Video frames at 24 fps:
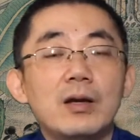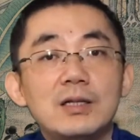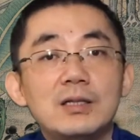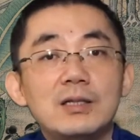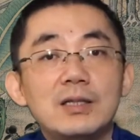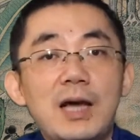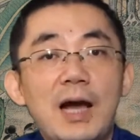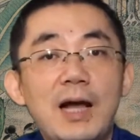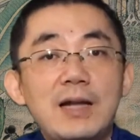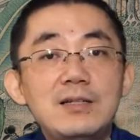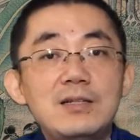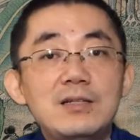
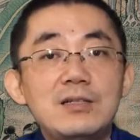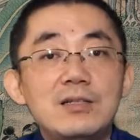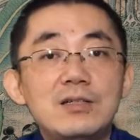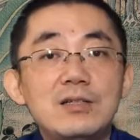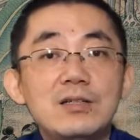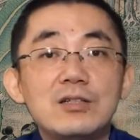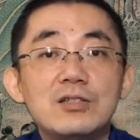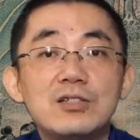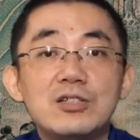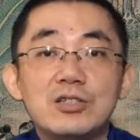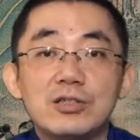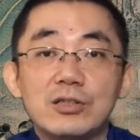弹词
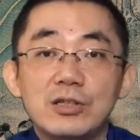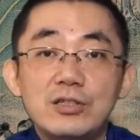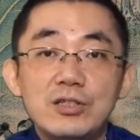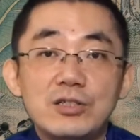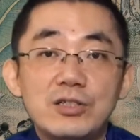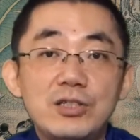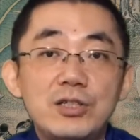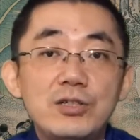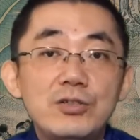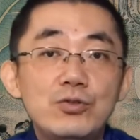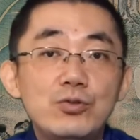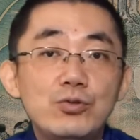指的是
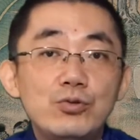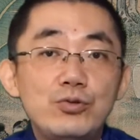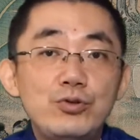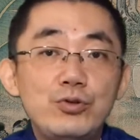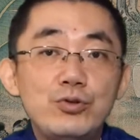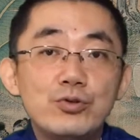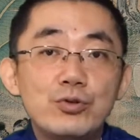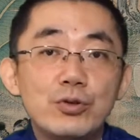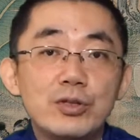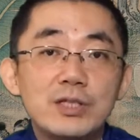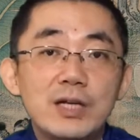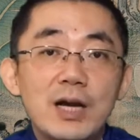清初剧
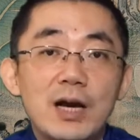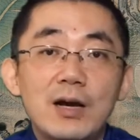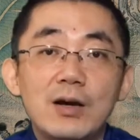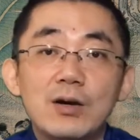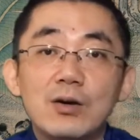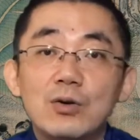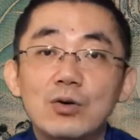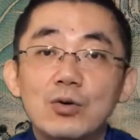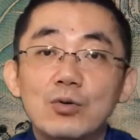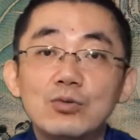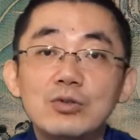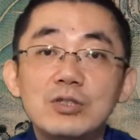作家
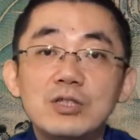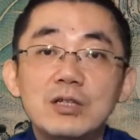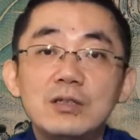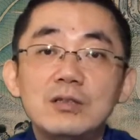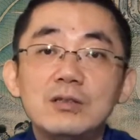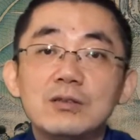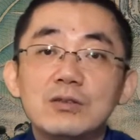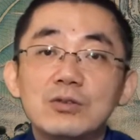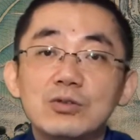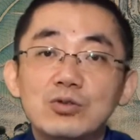洪升